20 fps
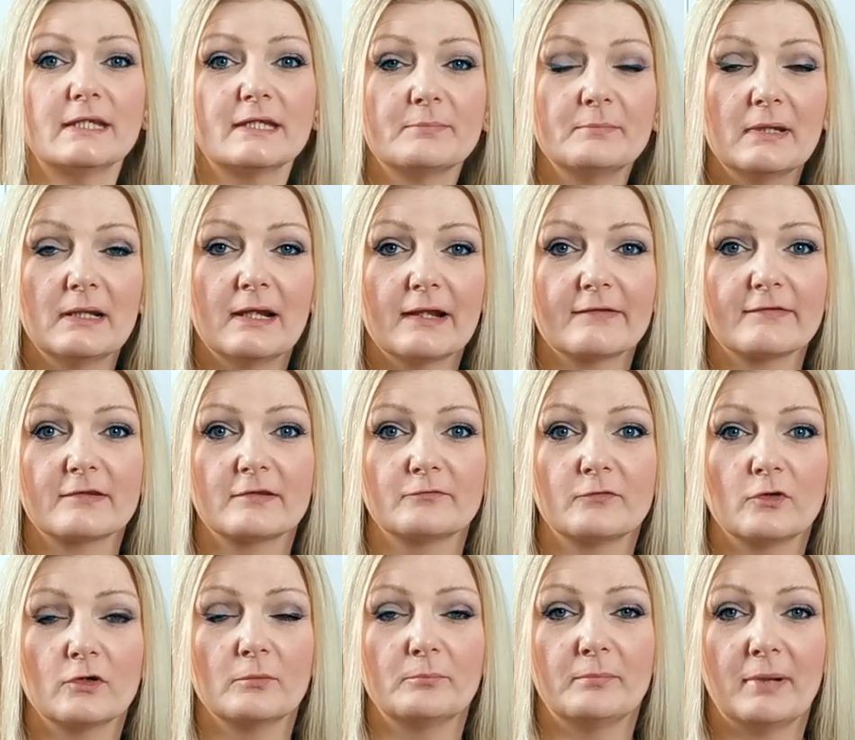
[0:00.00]
ich mir letzte
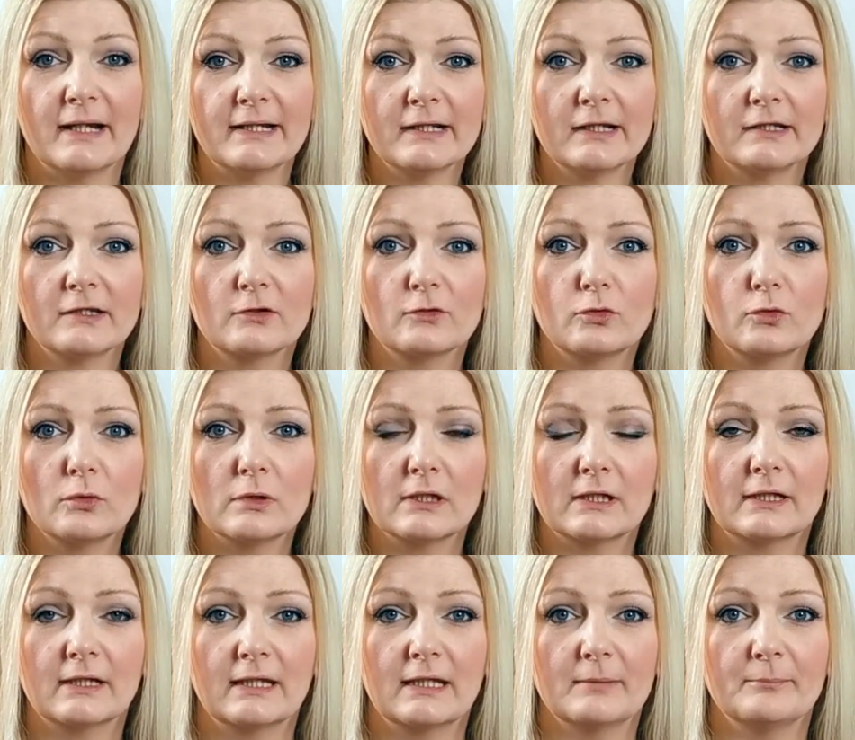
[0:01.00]
Woche beinahe die Kugel
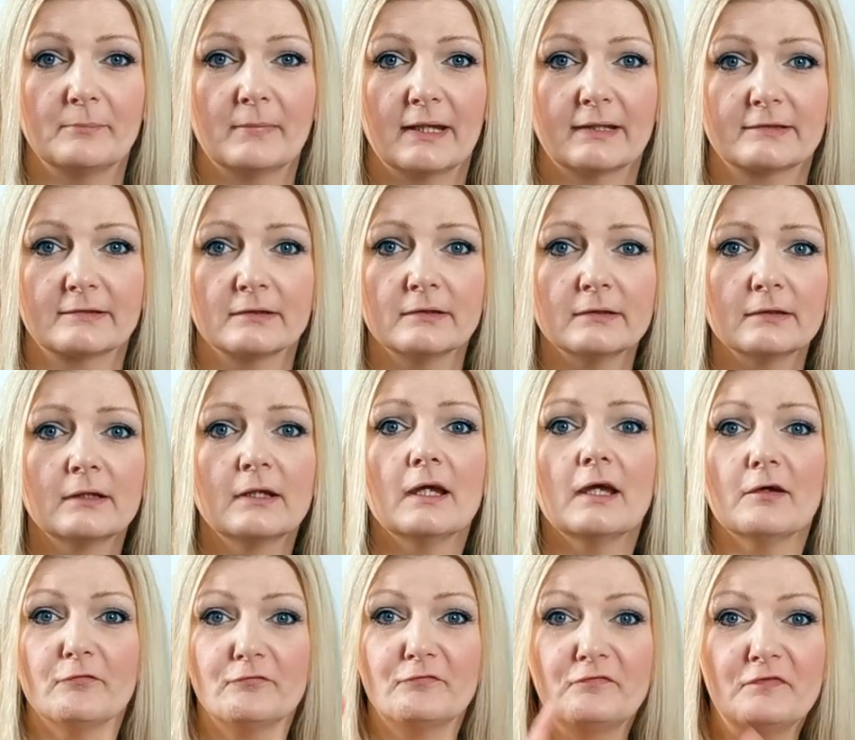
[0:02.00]
gegeben hätte,
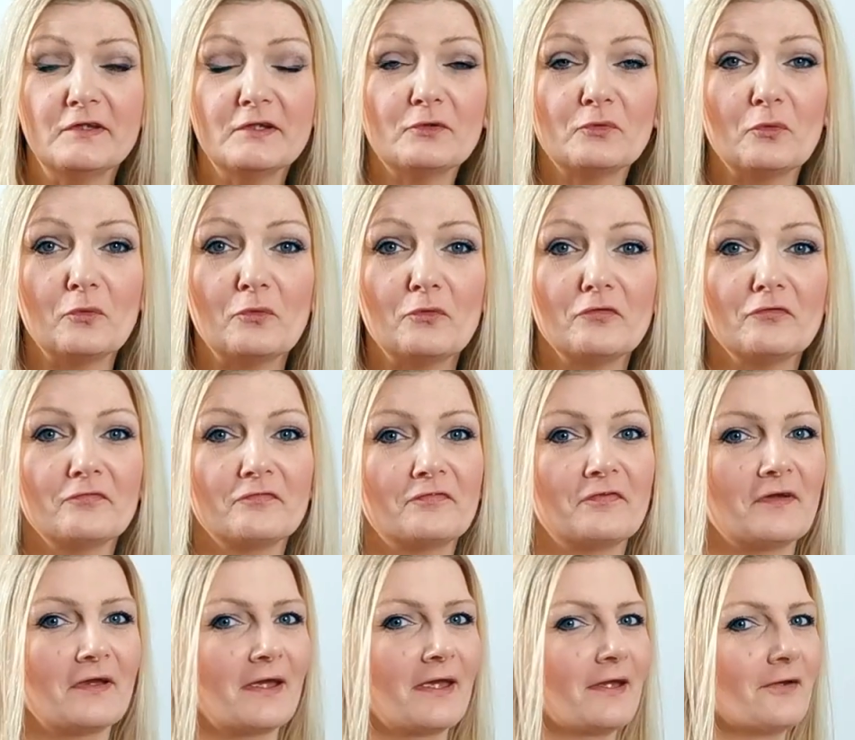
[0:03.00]
wie du
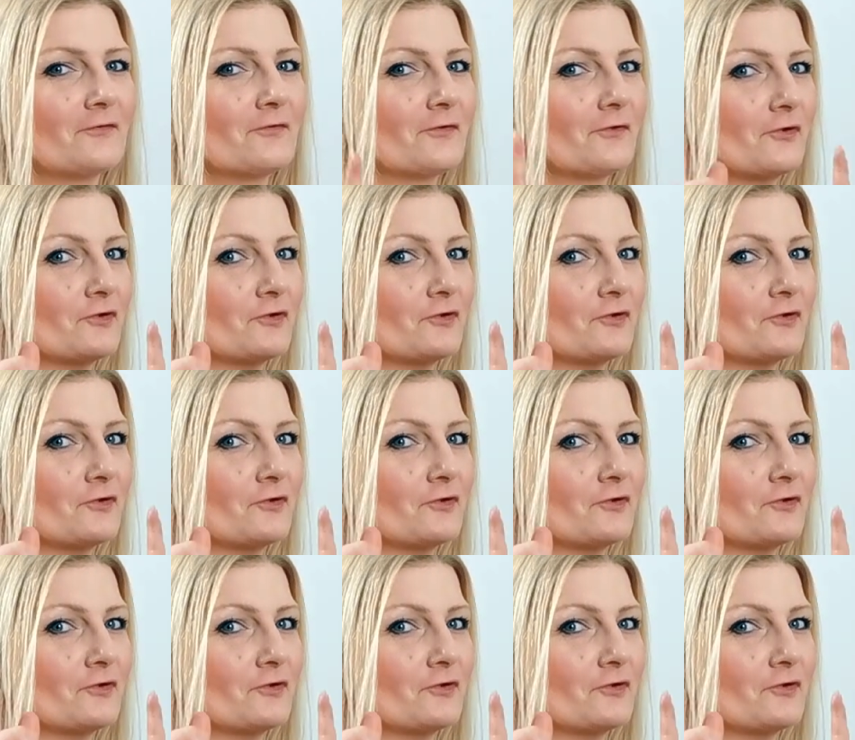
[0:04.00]
Ferrero